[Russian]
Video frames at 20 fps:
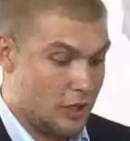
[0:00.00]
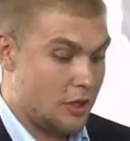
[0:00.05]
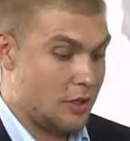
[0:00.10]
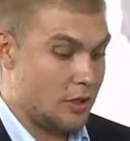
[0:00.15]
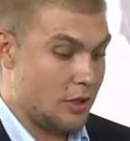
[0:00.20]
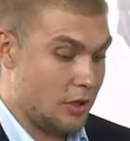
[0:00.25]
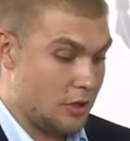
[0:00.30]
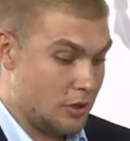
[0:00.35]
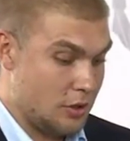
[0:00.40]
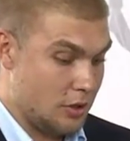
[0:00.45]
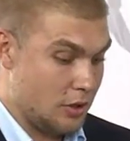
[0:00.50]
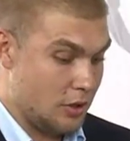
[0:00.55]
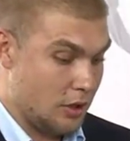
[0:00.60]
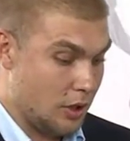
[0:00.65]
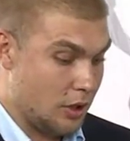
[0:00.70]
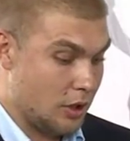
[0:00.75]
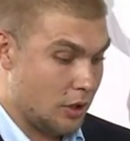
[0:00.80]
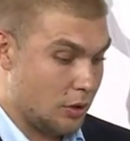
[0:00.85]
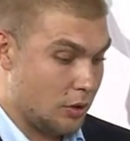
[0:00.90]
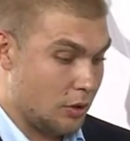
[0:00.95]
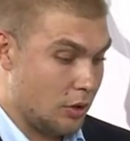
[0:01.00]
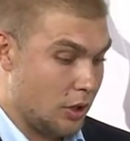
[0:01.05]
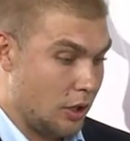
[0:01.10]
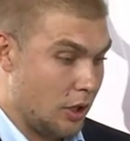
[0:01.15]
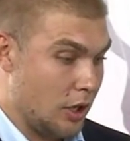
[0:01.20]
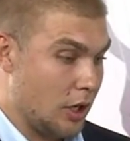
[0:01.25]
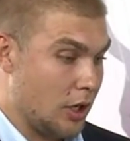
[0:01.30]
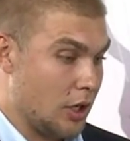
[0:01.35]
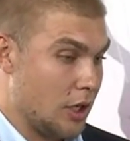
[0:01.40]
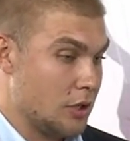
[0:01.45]
деятельности, да, которые
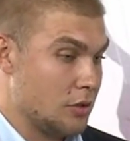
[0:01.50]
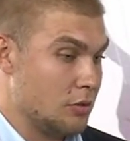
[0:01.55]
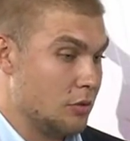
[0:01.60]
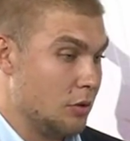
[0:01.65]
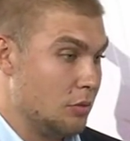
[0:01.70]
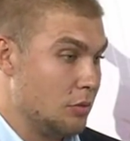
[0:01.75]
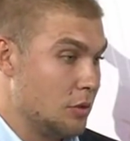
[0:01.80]
я оказываю,